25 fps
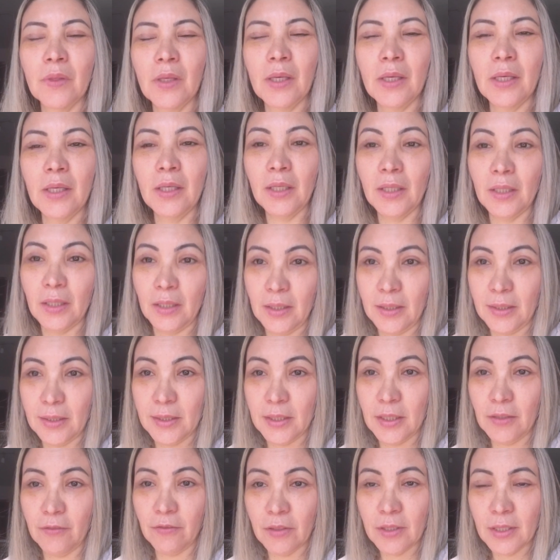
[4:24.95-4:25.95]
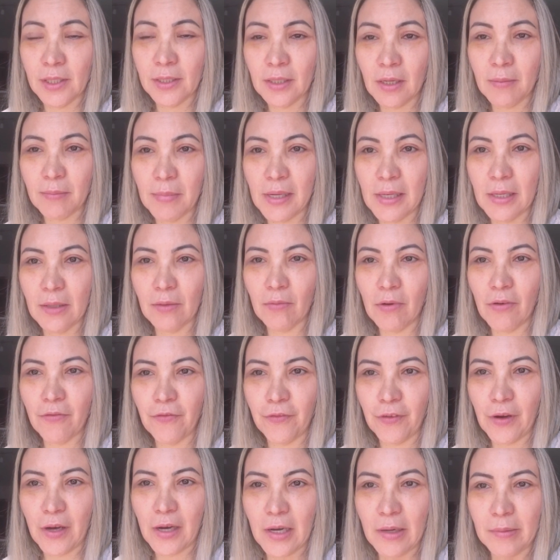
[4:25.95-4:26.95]
Que se você trabalha numa
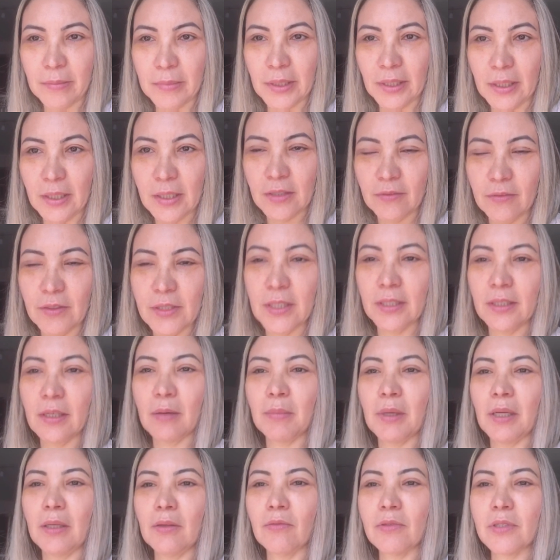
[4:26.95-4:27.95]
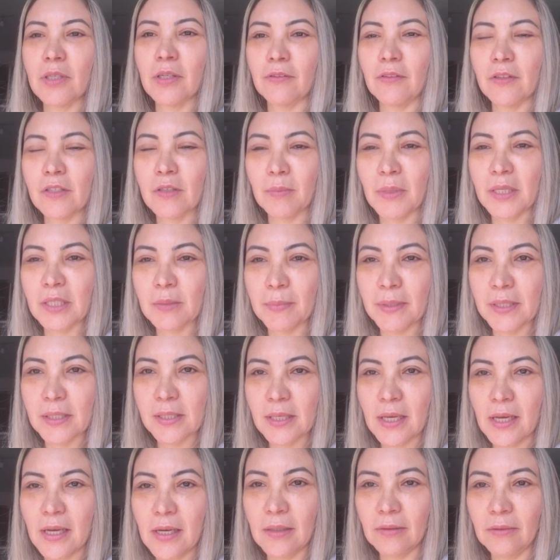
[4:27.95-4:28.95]
fábrica, se você trabalha num serviço mais
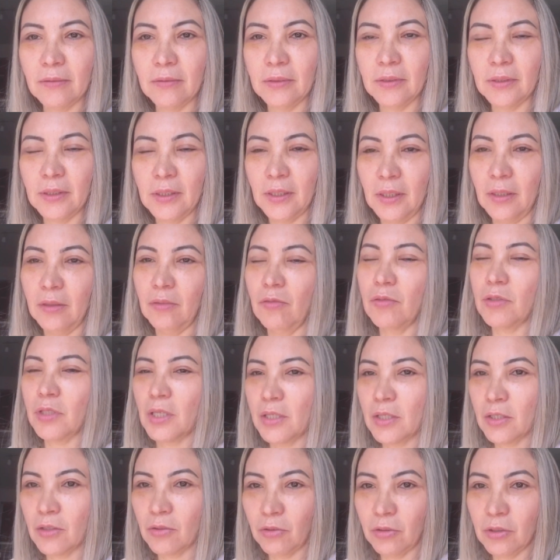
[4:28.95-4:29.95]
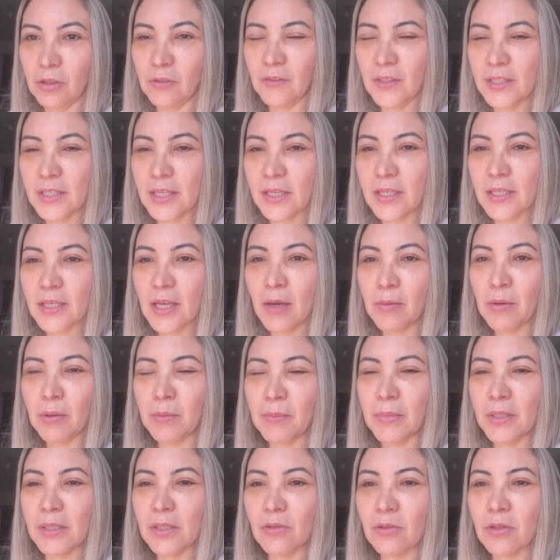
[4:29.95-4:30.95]
pesado, não sei se todos vocês sabem,
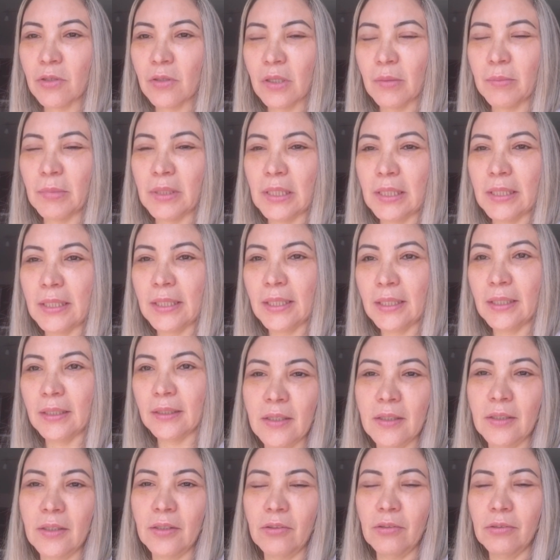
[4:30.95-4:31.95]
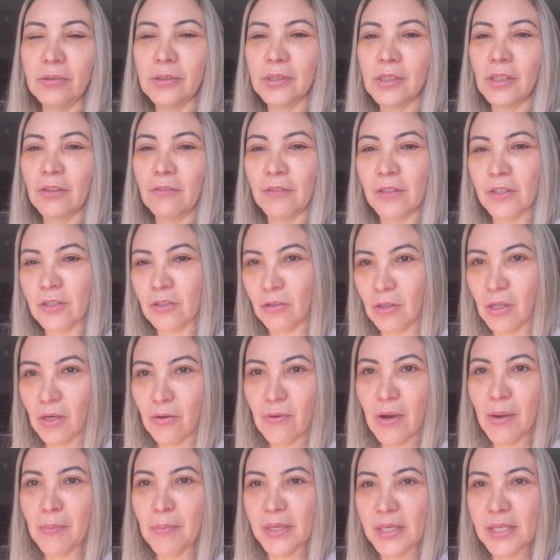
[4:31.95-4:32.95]
mas eu sou cabeleireira e o serviço
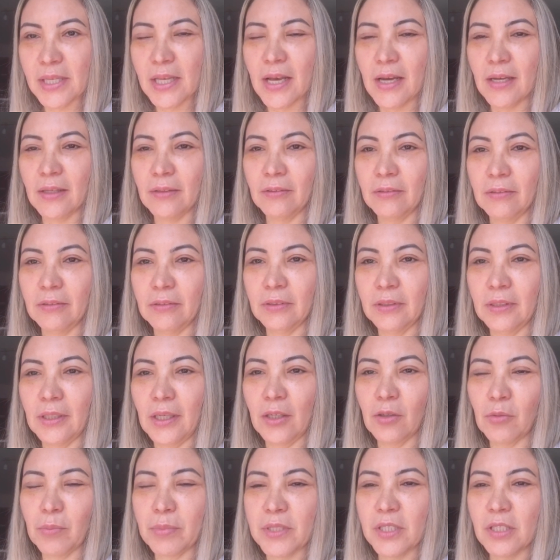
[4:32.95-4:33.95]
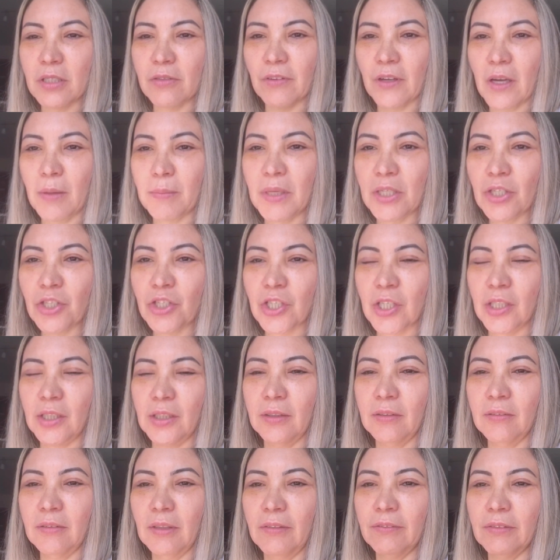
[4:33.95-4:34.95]
não é pesado, né? Eu não preciso ficar
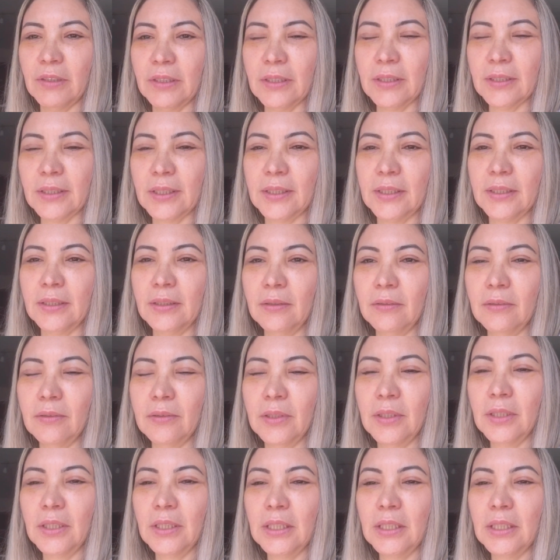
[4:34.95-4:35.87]
baixando, levantando.